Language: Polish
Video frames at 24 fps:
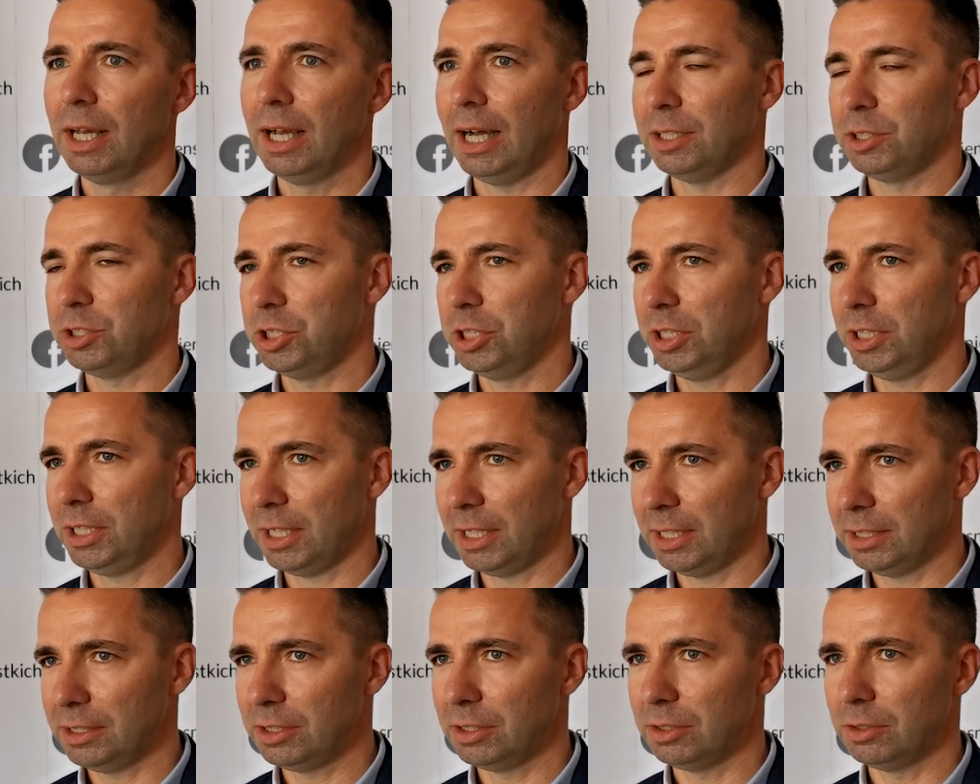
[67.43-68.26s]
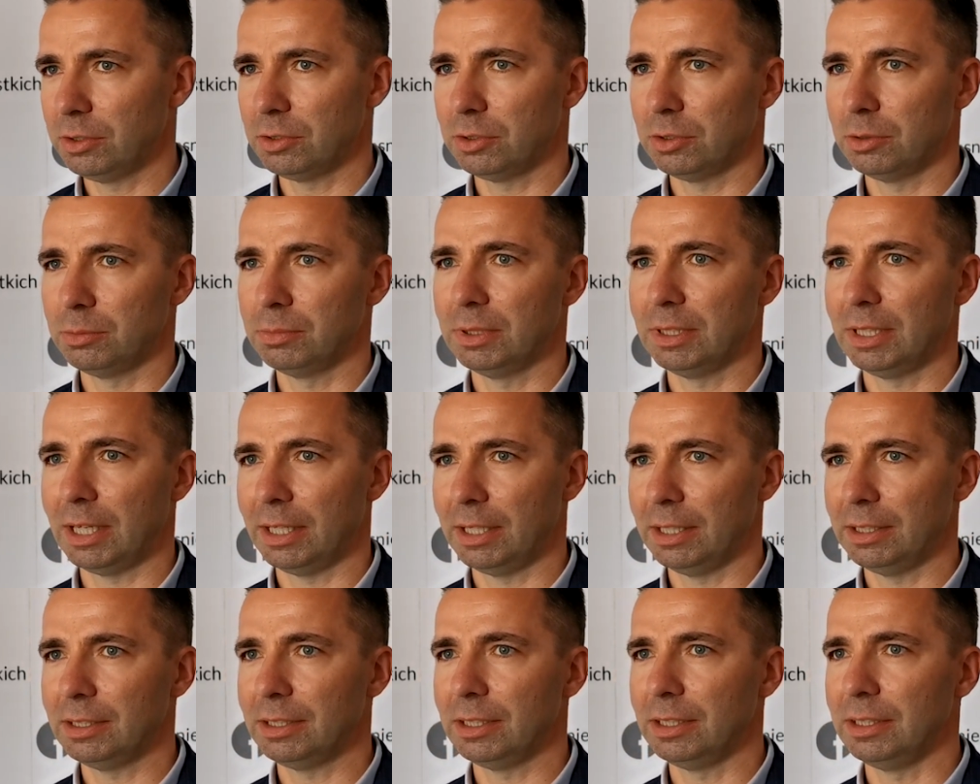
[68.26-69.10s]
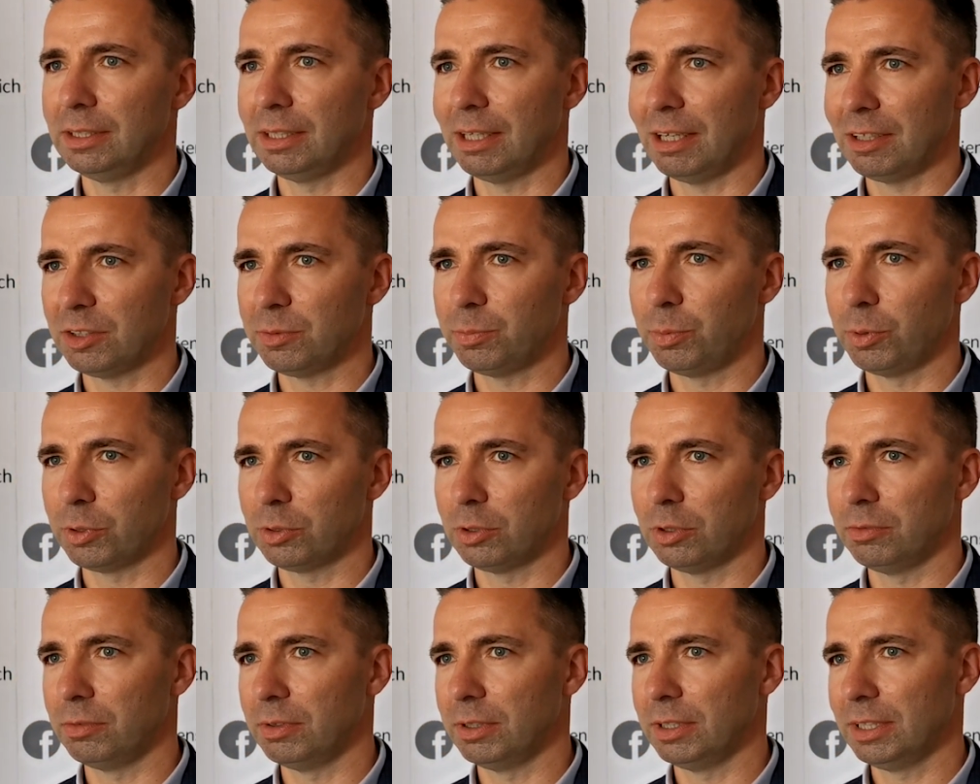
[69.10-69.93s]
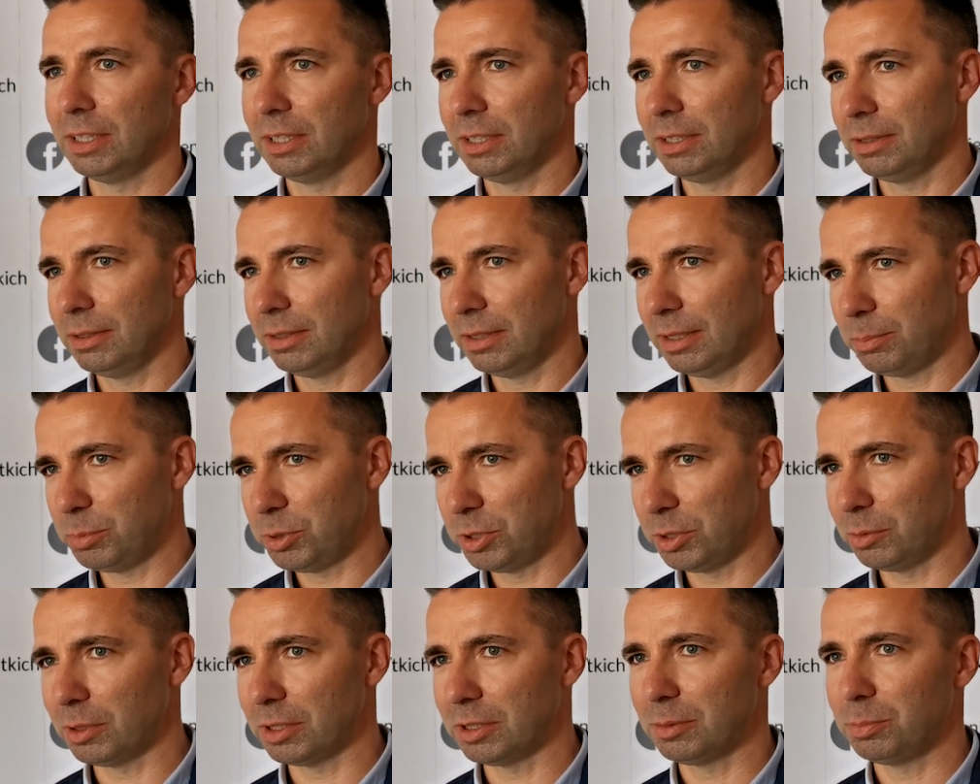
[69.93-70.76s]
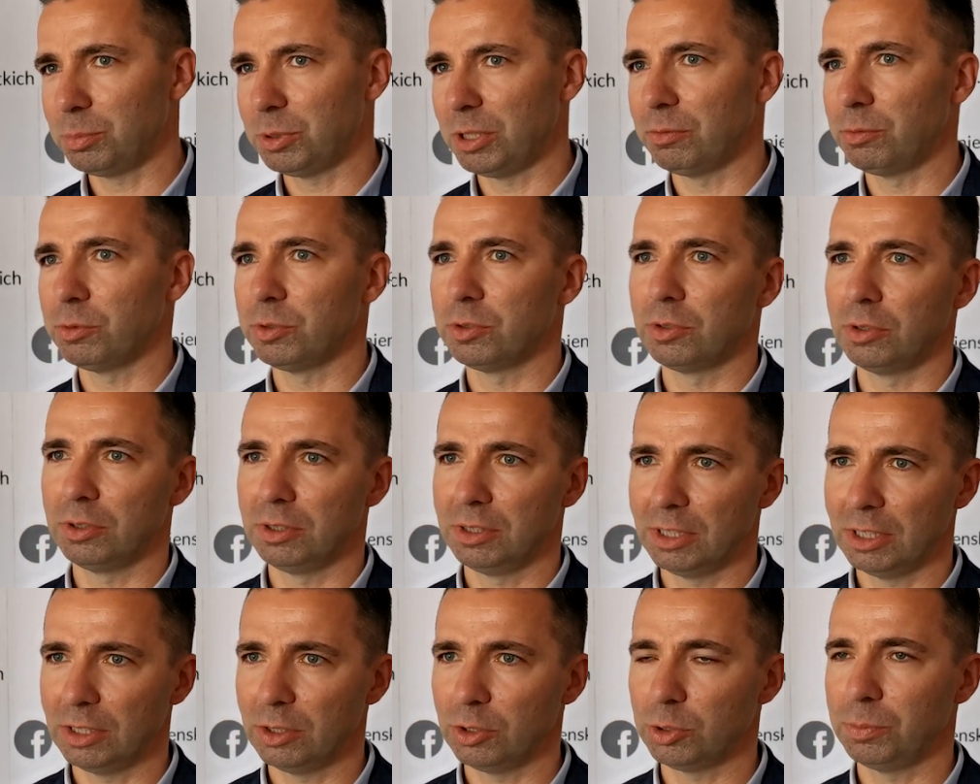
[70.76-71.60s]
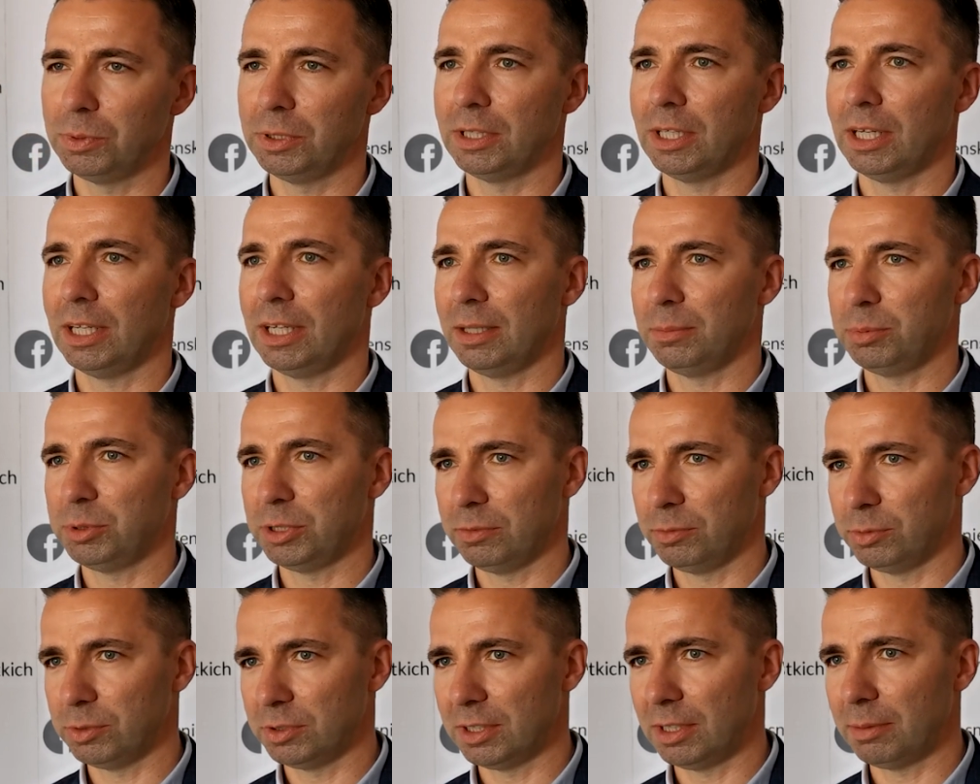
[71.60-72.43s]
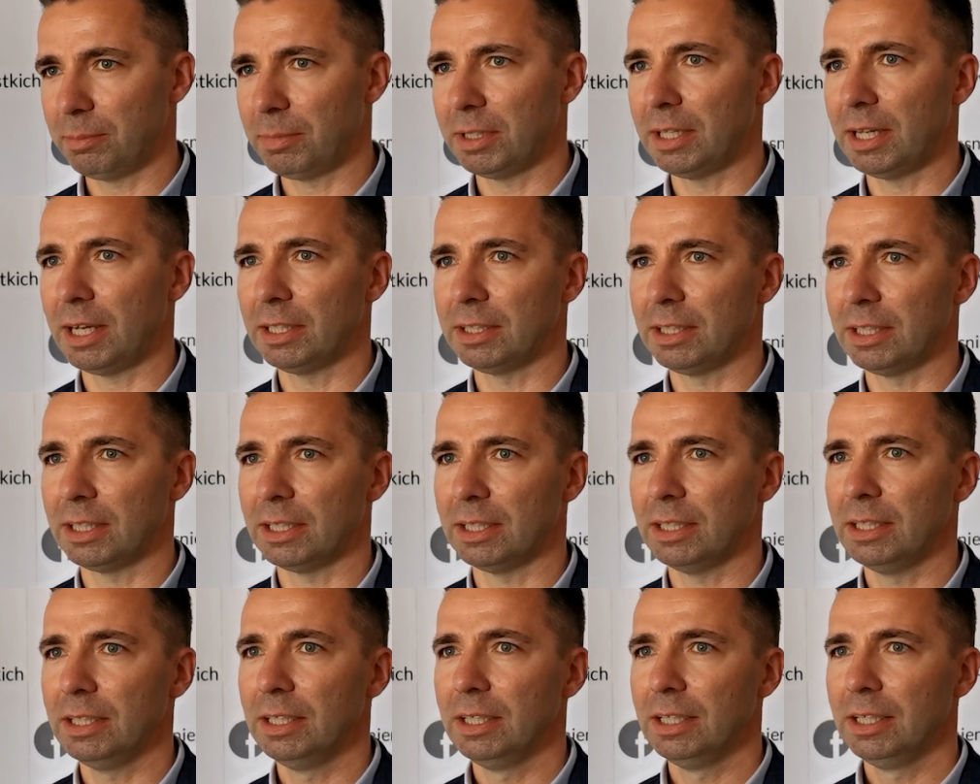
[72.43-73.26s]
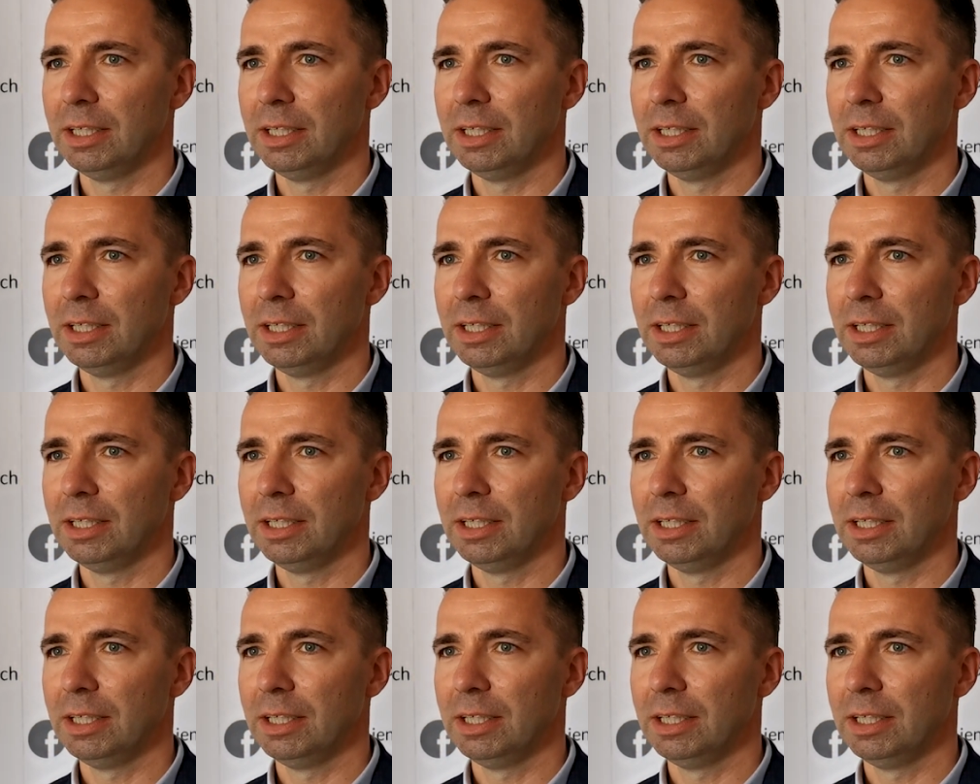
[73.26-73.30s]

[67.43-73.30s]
a trzy karetki to są karetki transportowe, na przykład przewóz do innego szpitala, przewóz na badania,